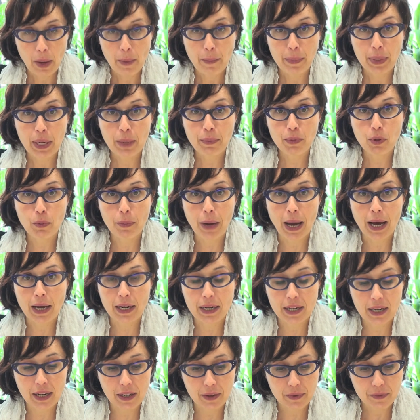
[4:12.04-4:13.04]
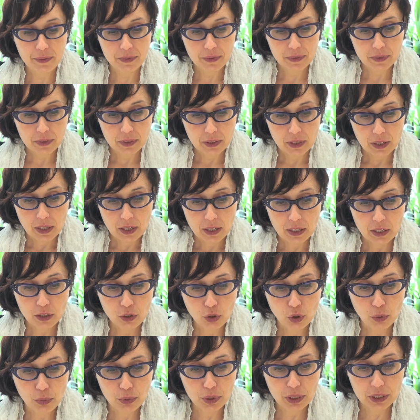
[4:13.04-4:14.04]
Premio Marra il
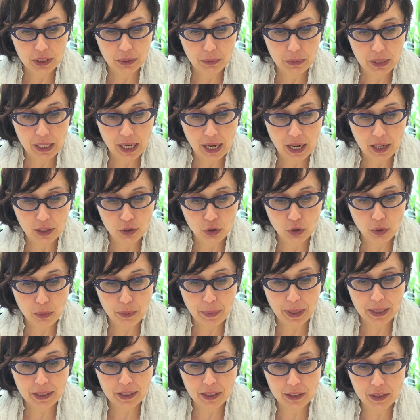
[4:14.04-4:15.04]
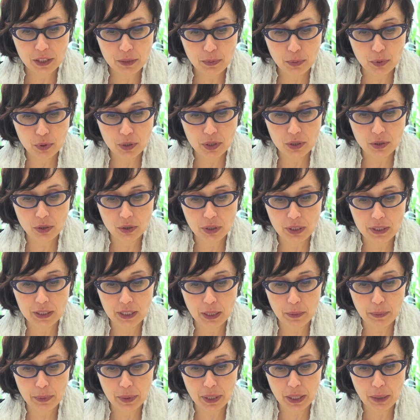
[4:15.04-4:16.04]
Comune di Milano mette a disposizione
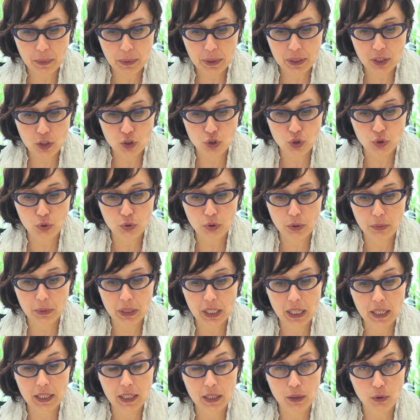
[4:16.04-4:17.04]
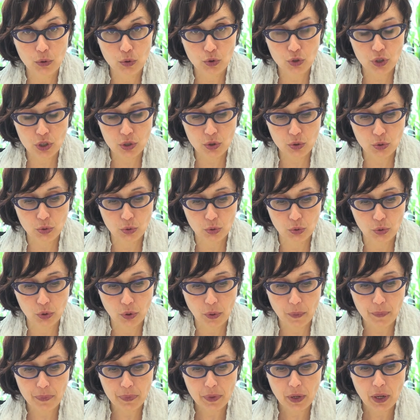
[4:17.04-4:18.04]
tre premi da 5.000 euro
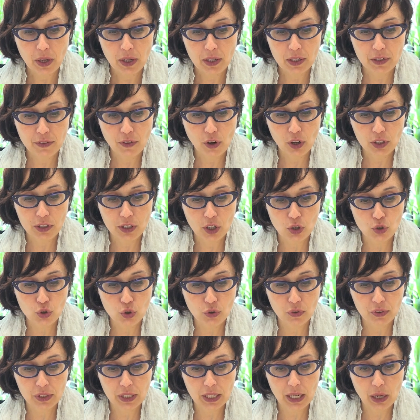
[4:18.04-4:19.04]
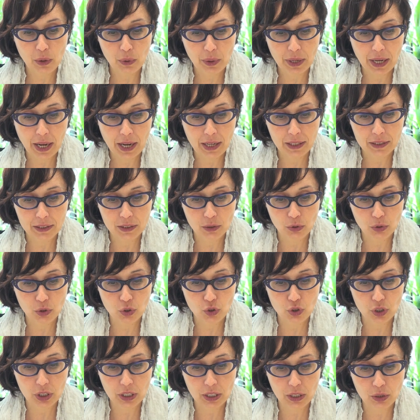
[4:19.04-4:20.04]
ciascuno, rivolti a giovani laureati o
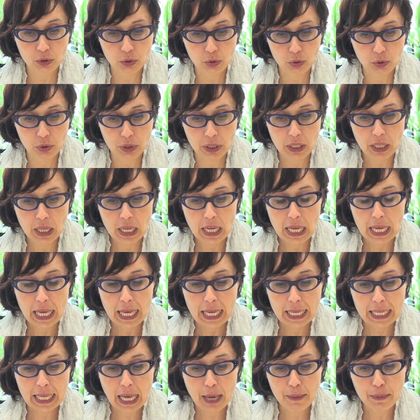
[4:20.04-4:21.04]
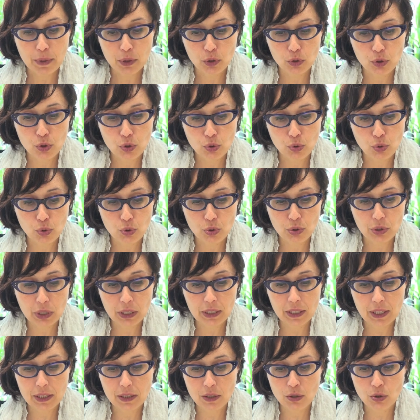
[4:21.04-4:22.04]
ricercatori che abbiano discusso una
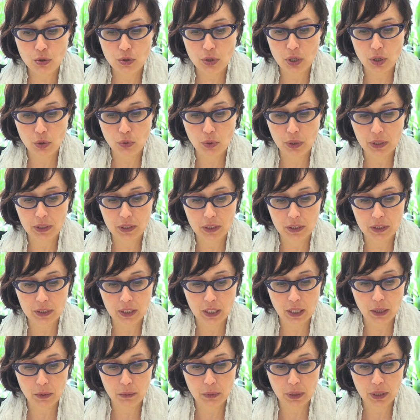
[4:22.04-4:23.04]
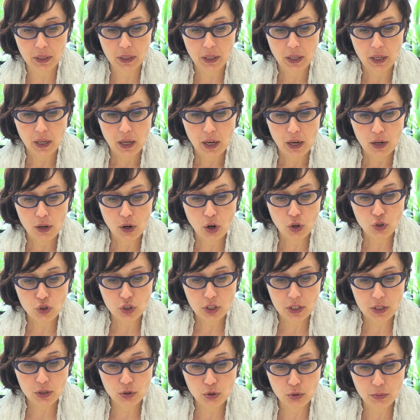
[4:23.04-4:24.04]
tesi sui seguenti temi,
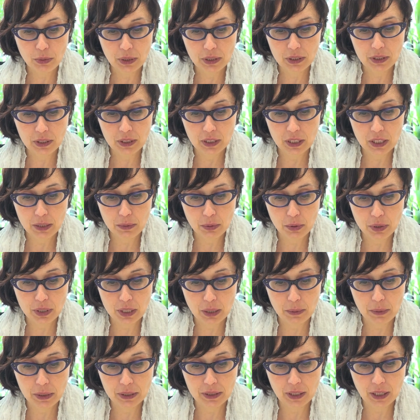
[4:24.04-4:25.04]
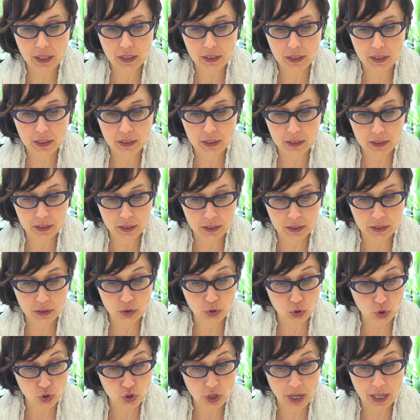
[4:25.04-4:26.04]
logiche e strumenti di responsabilità mm,
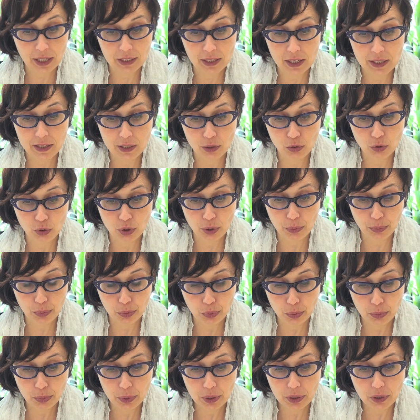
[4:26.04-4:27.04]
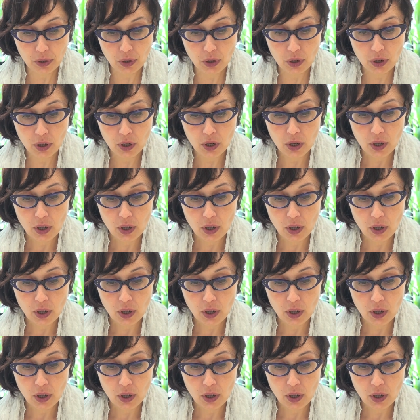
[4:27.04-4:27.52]
sociale nel settore pubblico,